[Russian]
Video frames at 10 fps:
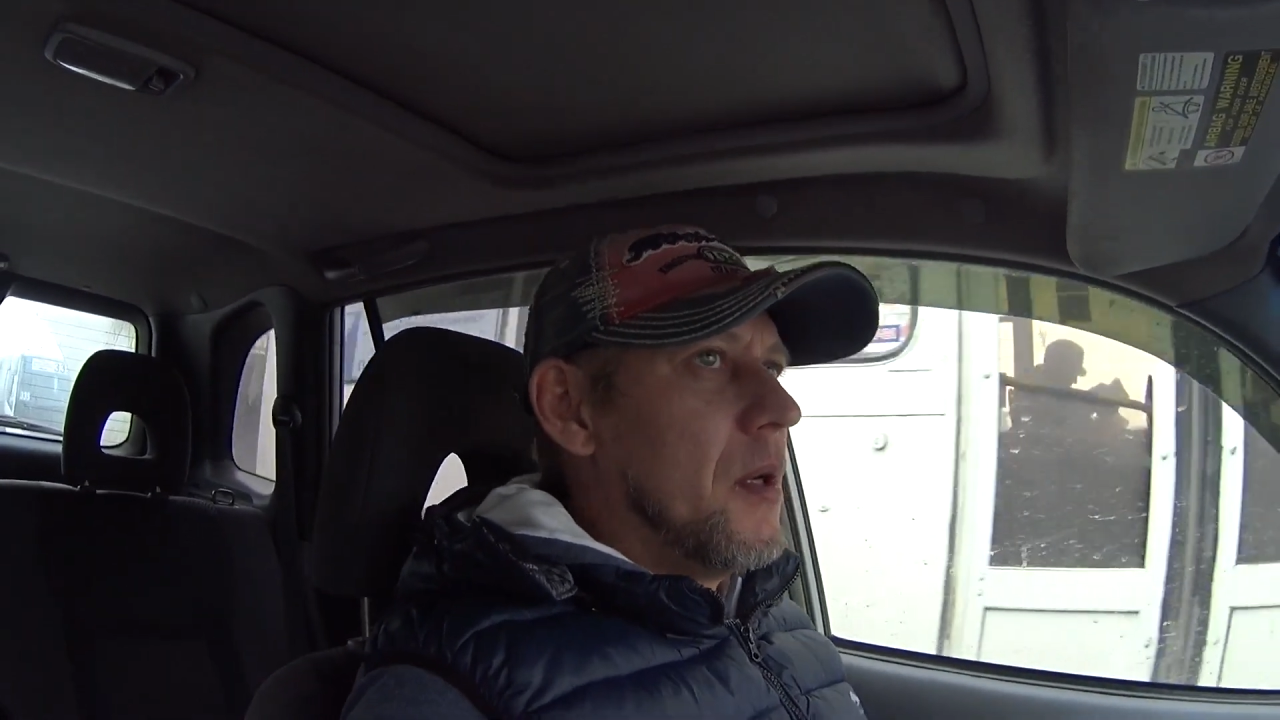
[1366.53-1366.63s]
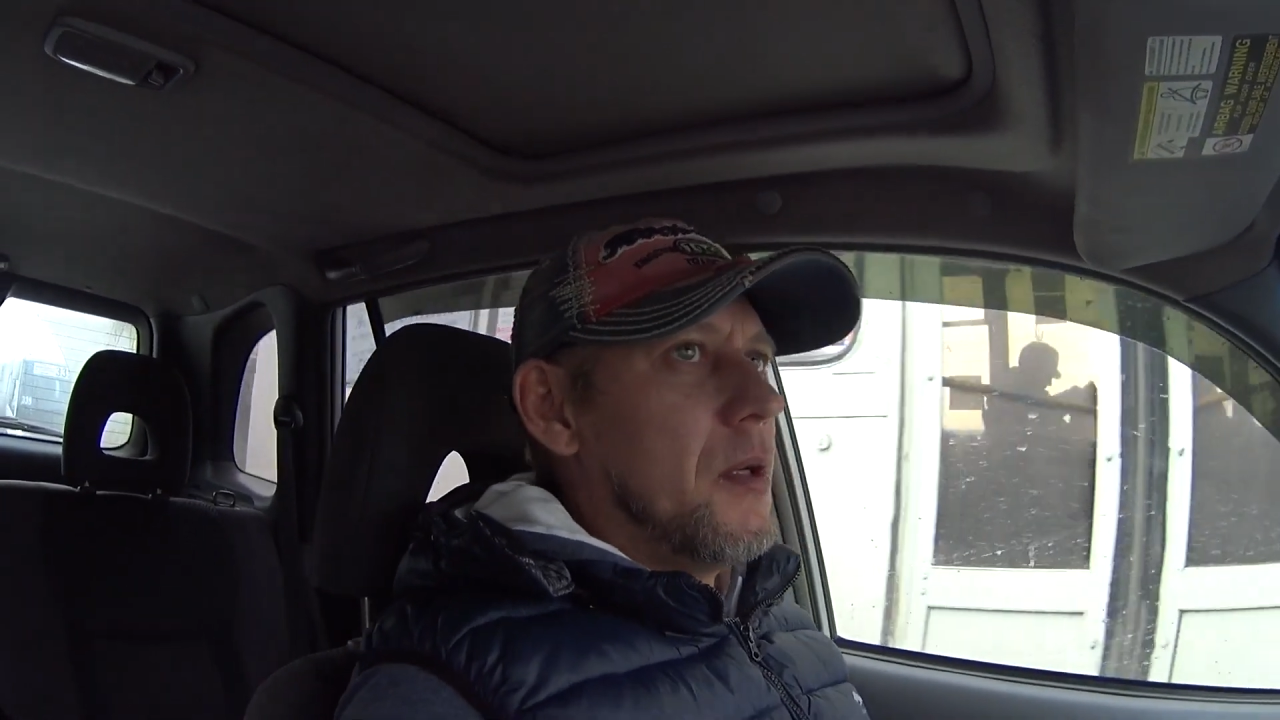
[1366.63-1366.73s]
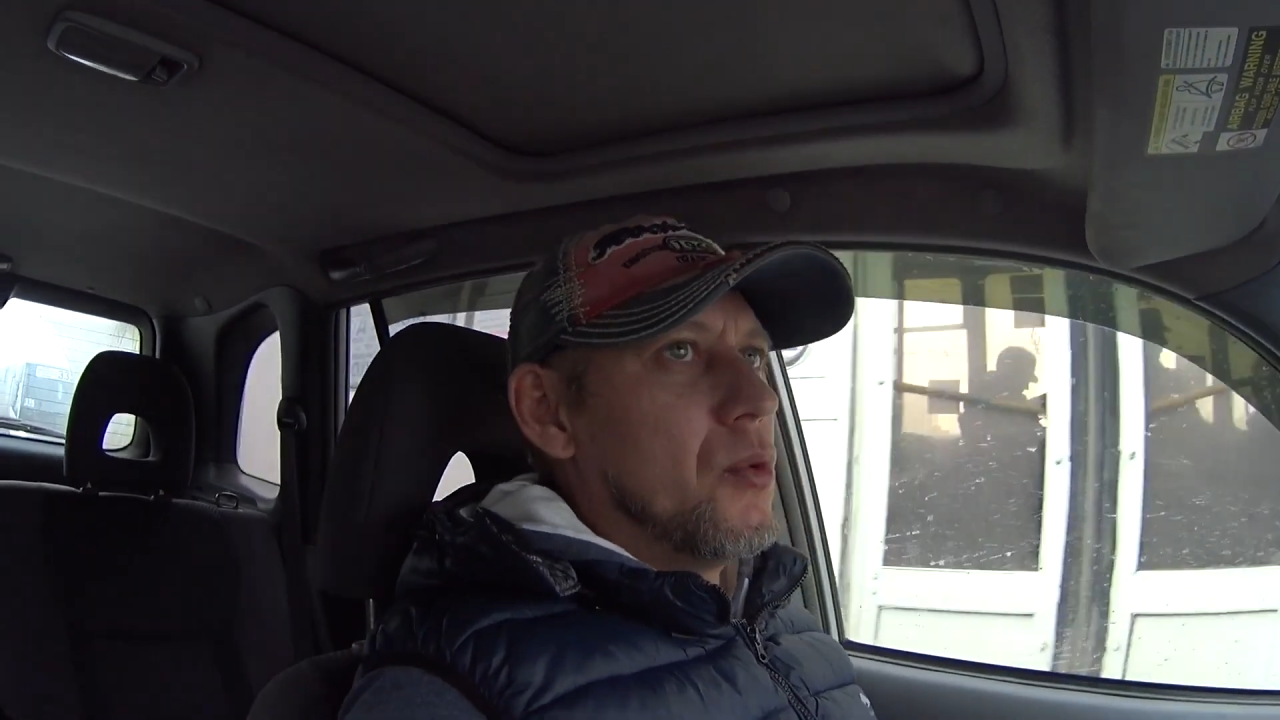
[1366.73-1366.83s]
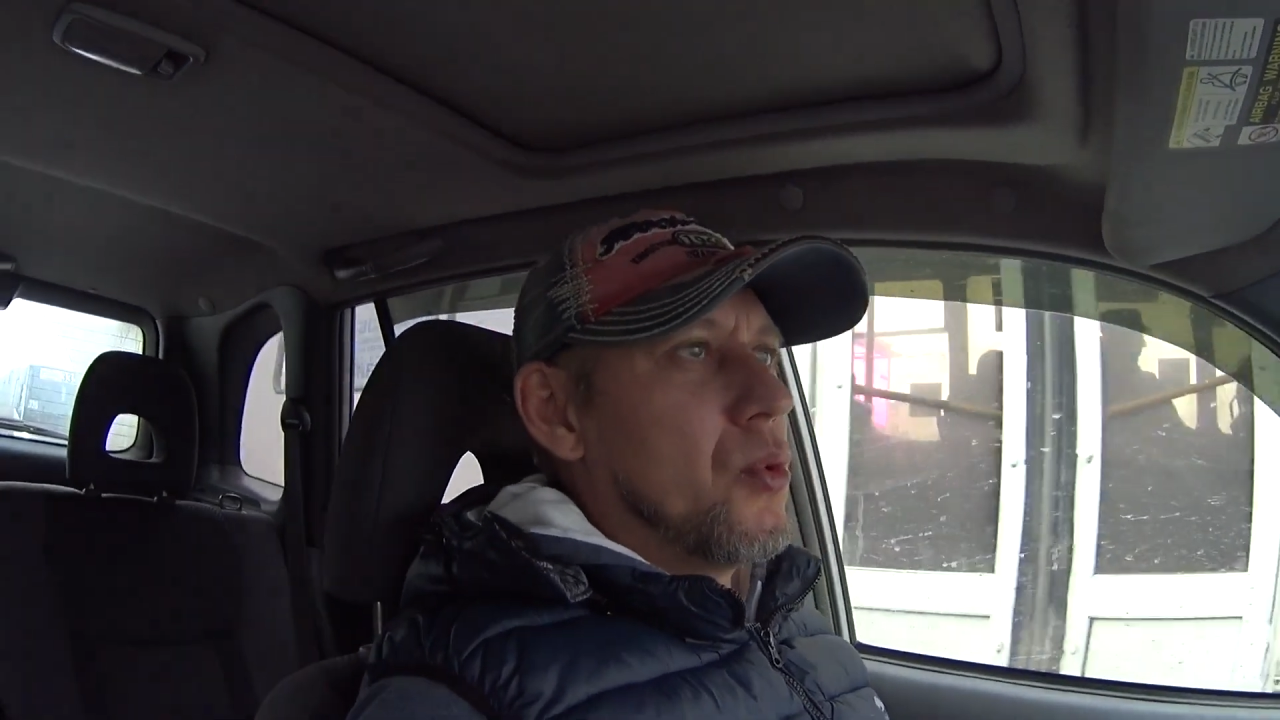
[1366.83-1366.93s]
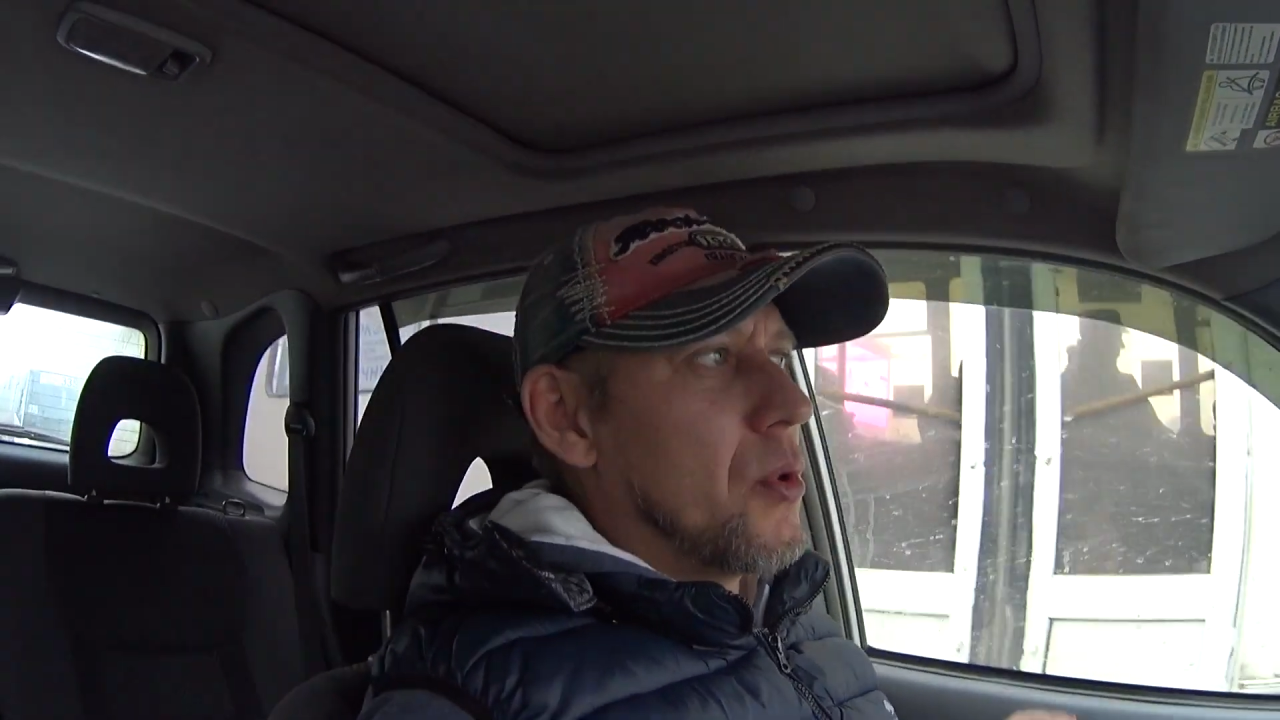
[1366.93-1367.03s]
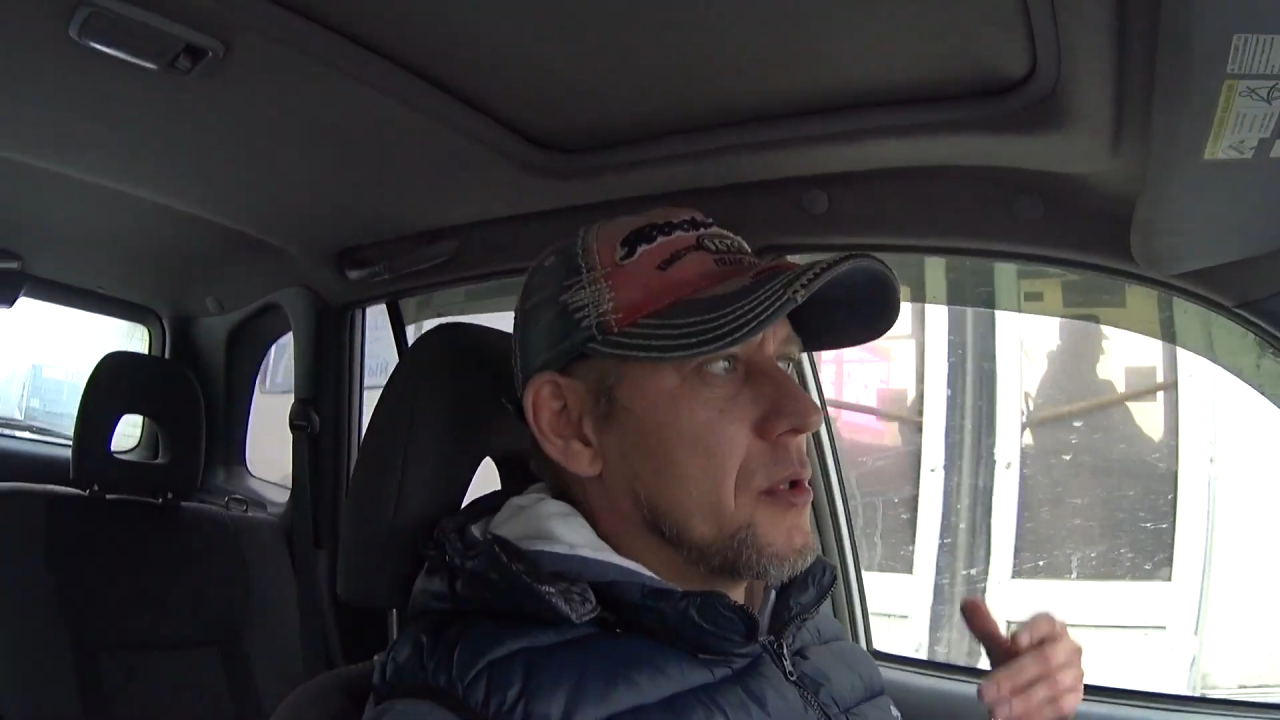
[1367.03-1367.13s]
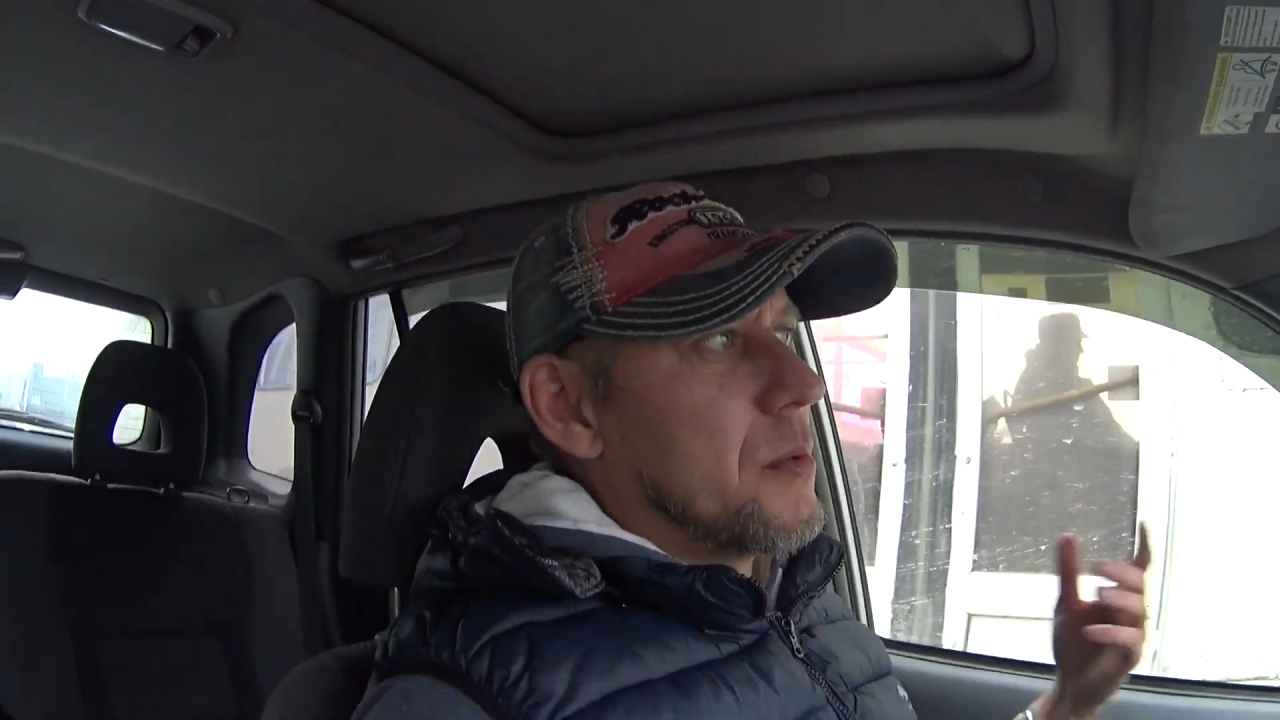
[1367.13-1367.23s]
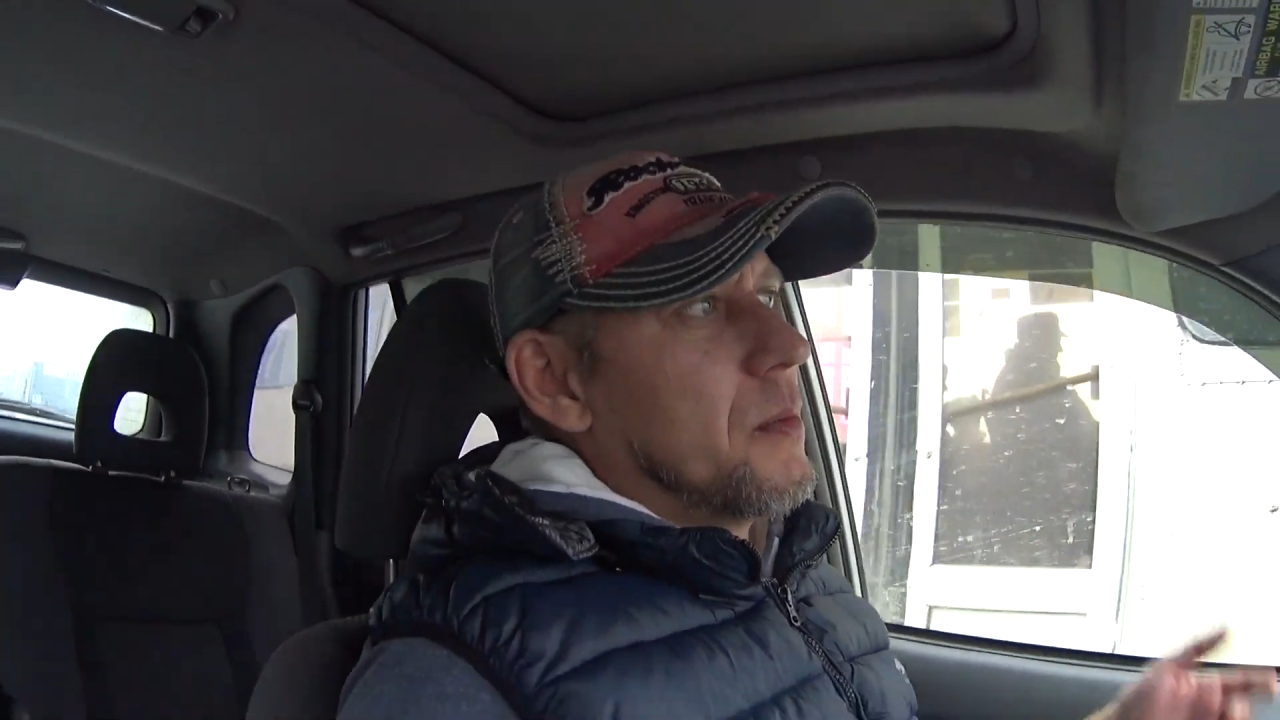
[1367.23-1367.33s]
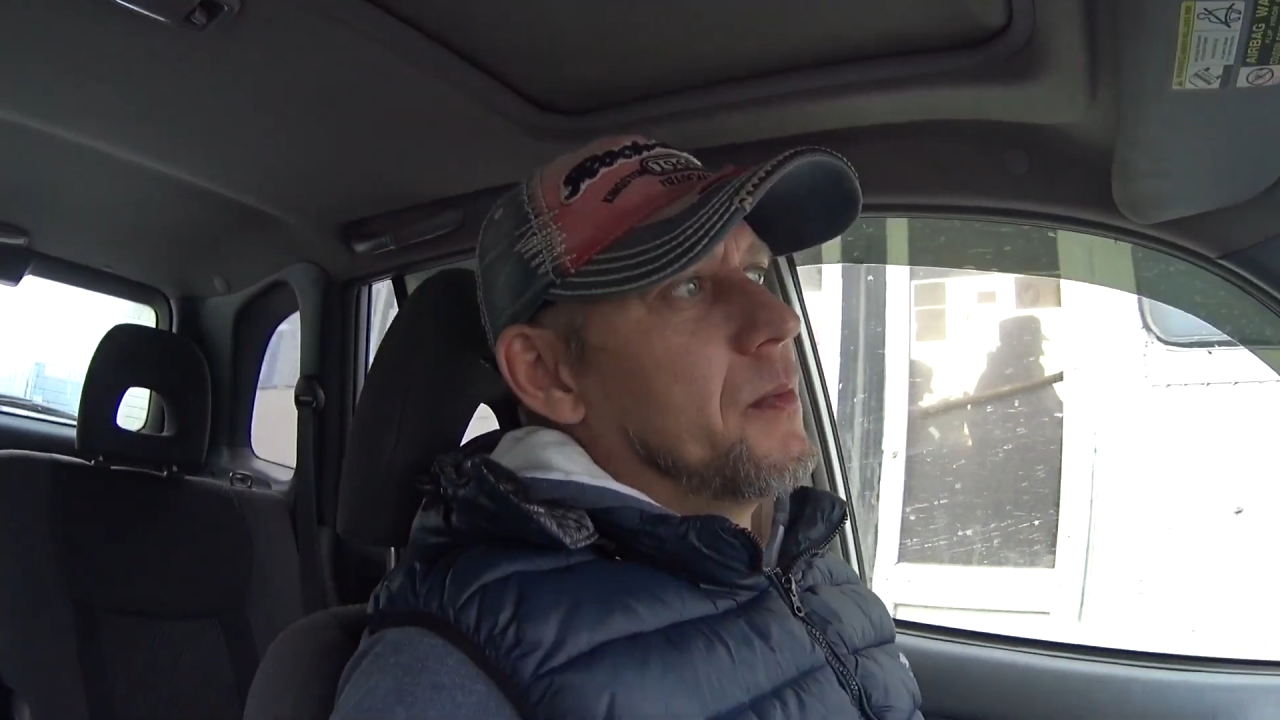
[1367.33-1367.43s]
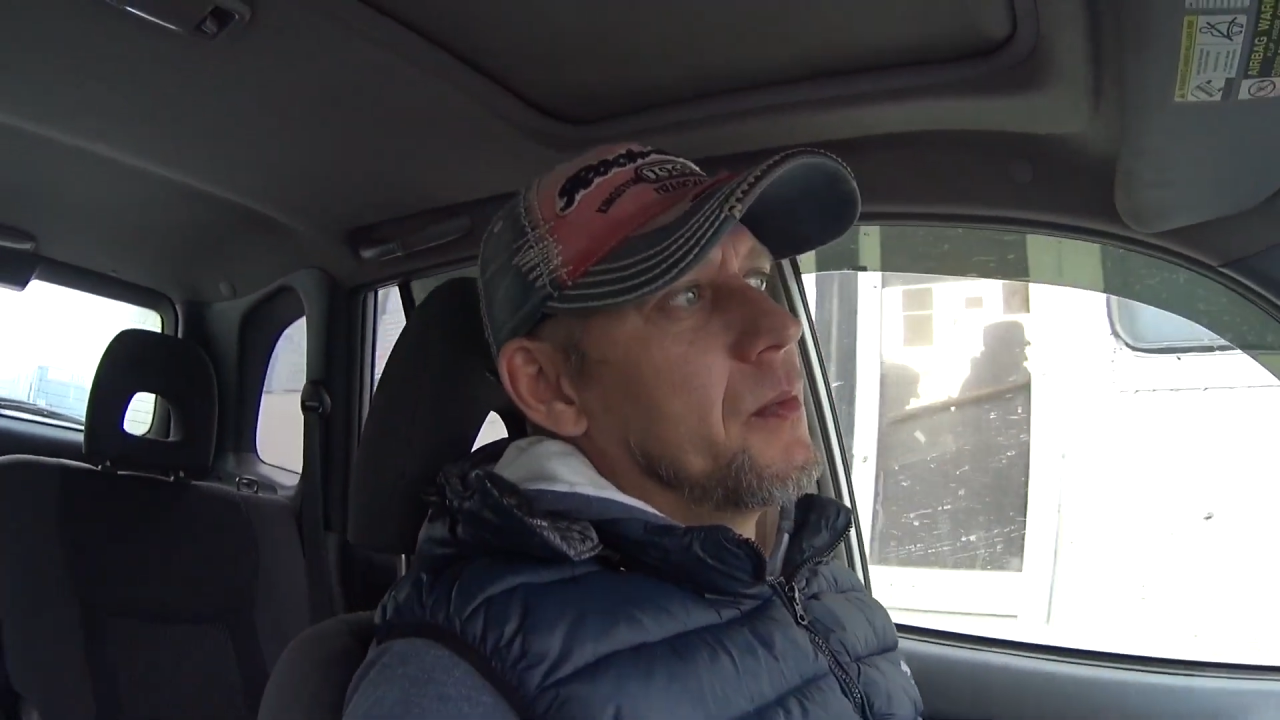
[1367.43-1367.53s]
Иной раз